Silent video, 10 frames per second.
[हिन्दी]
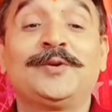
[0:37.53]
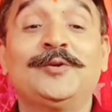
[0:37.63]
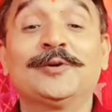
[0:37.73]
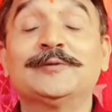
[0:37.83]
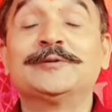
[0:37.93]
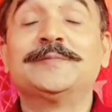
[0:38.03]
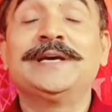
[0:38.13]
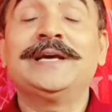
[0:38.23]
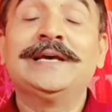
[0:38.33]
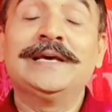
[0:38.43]
क्योंकि
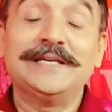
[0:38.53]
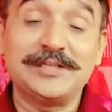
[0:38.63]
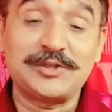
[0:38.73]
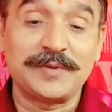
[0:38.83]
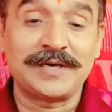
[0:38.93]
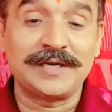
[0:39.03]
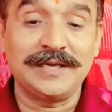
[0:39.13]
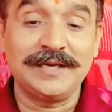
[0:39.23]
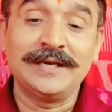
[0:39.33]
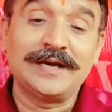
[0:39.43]
उसमें ईश्वर
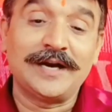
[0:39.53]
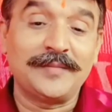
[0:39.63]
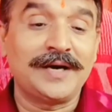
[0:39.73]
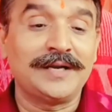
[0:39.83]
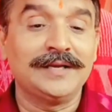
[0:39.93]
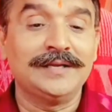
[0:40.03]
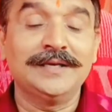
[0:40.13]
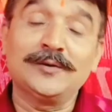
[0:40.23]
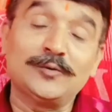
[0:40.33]
ने हमारे लिए